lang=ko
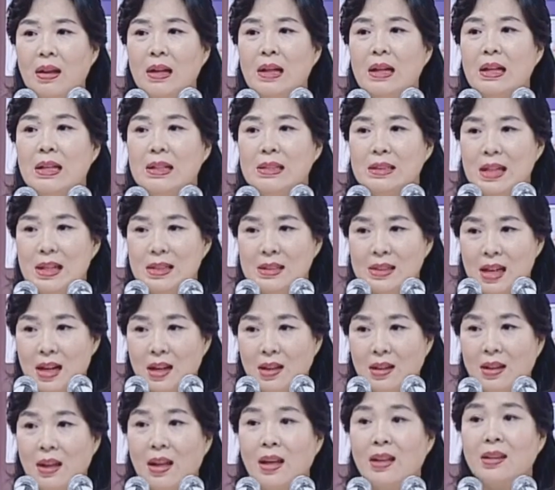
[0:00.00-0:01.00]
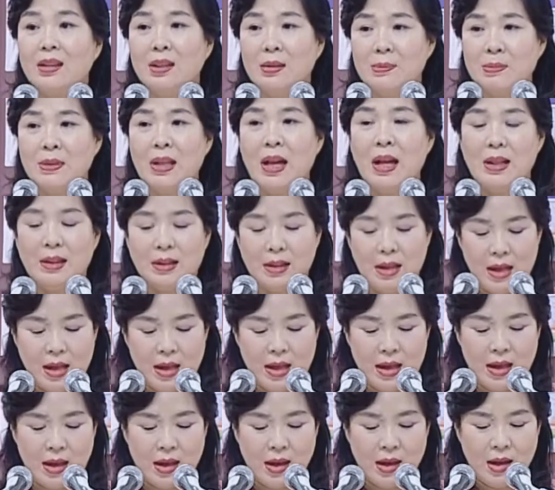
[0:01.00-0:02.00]
세상께 틈탈
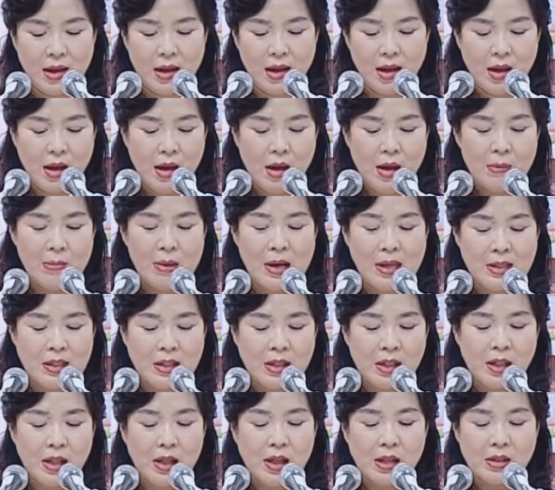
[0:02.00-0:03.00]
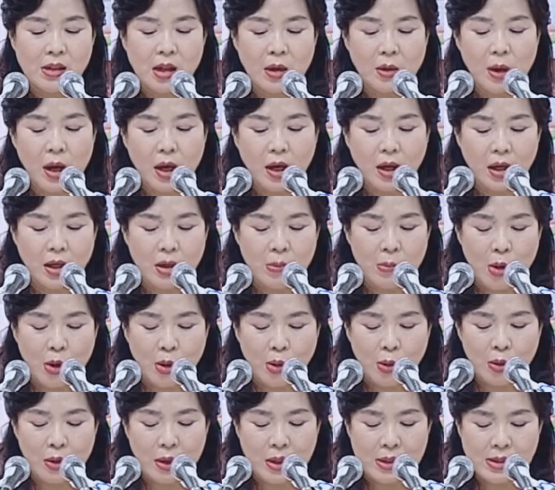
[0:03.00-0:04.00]
때. 마치 선악과를
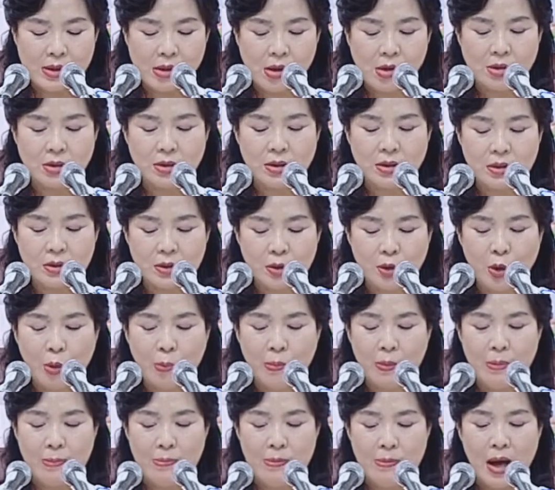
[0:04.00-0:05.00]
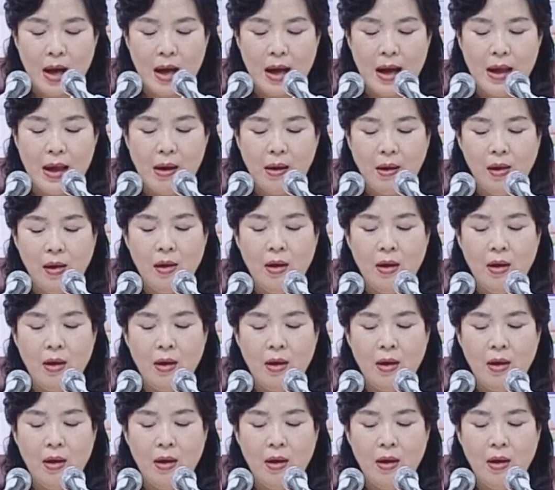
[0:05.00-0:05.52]
먹고 나서 스스로 민망하여